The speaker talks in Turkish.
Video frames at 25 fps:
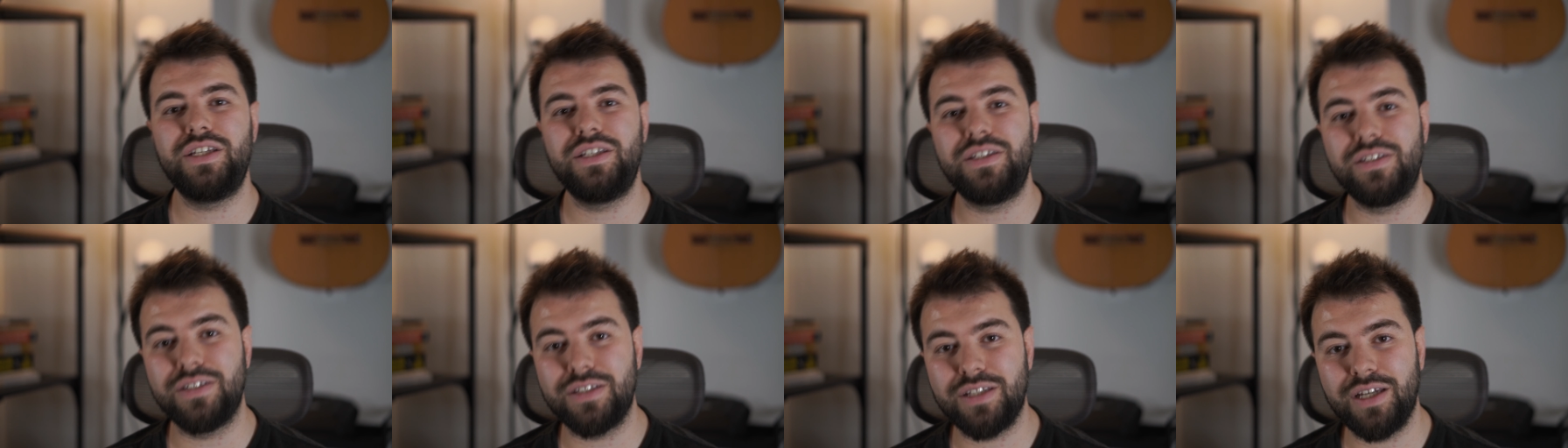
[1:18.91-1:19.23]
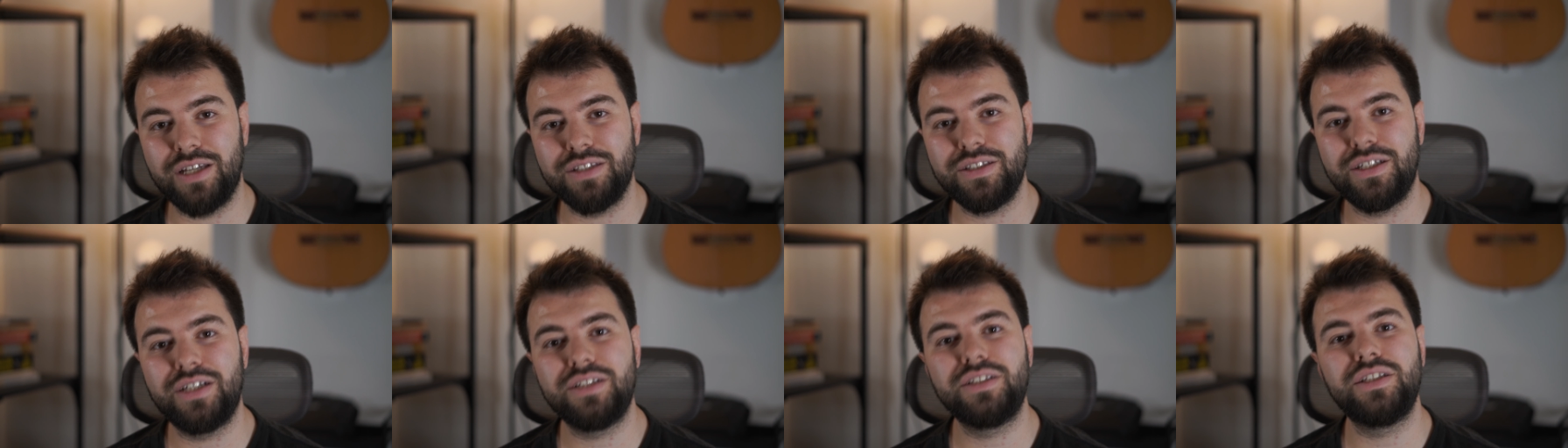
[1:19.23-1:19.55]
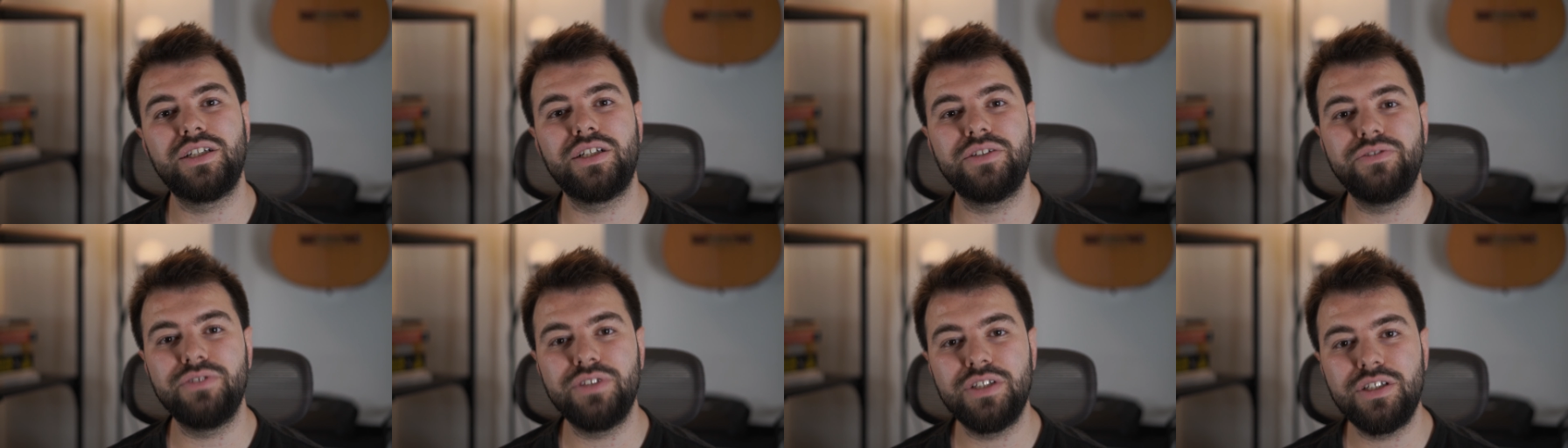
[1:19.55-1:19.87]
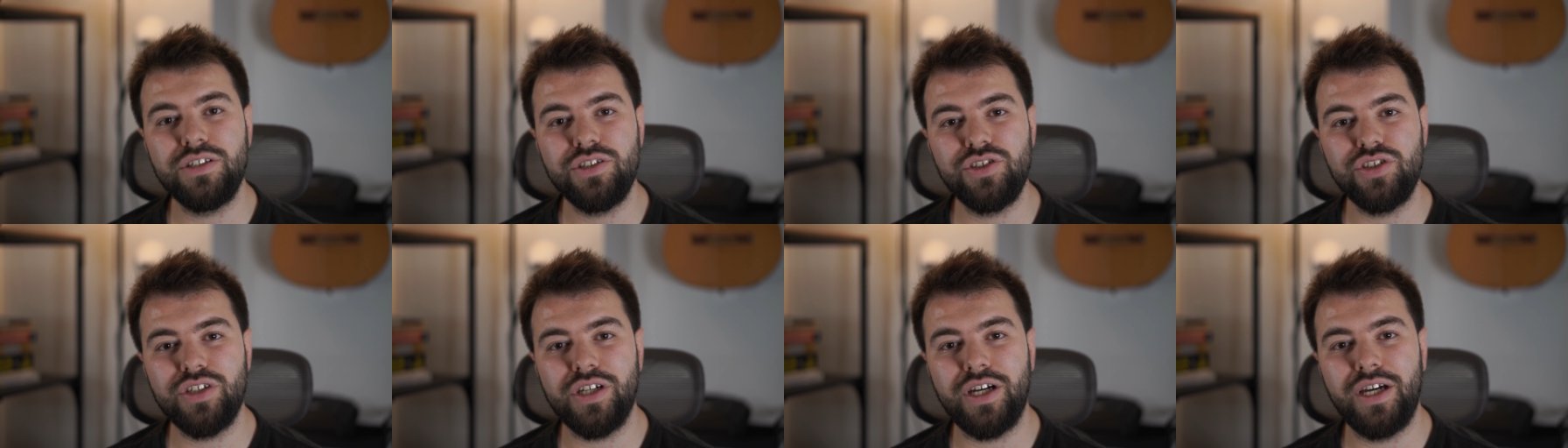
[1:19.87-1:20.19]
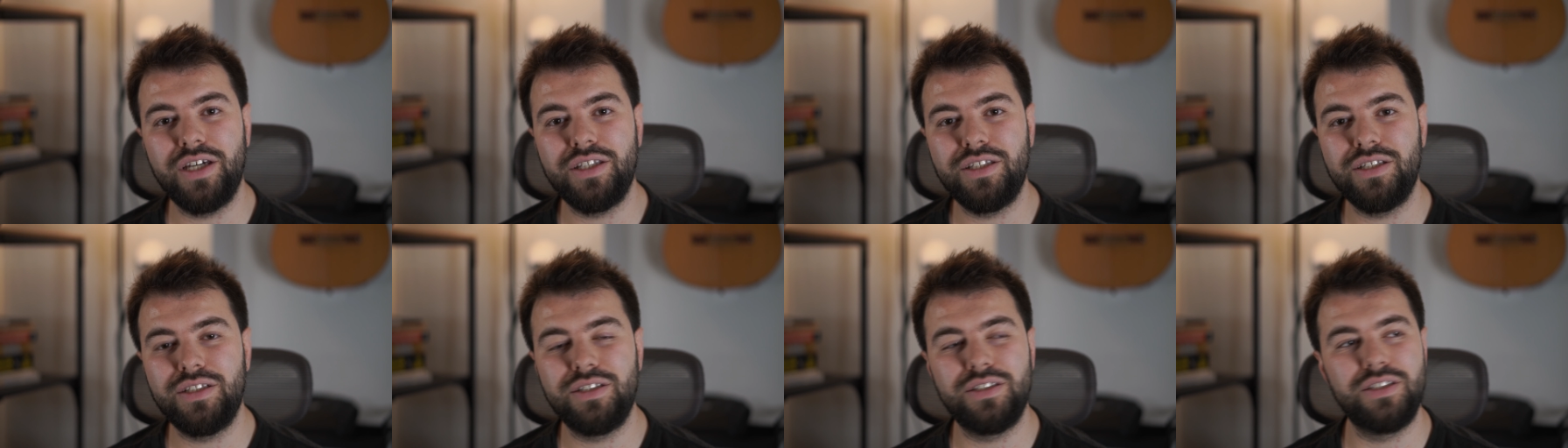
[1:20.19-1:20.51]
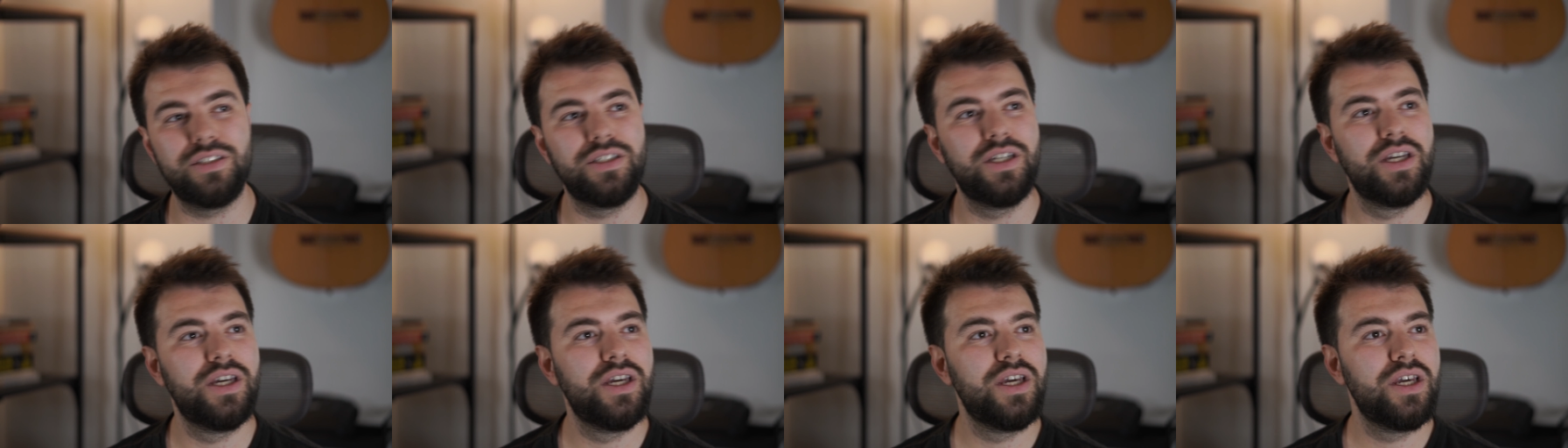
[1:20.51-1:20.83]
insanlar tarafından inşa
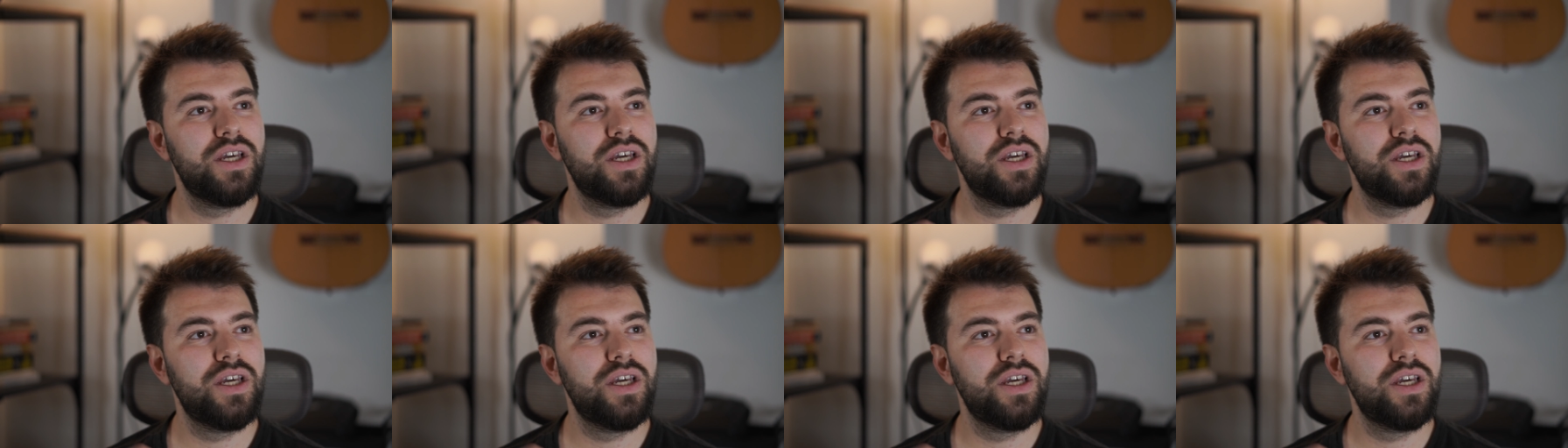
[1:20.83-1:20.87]
edildi.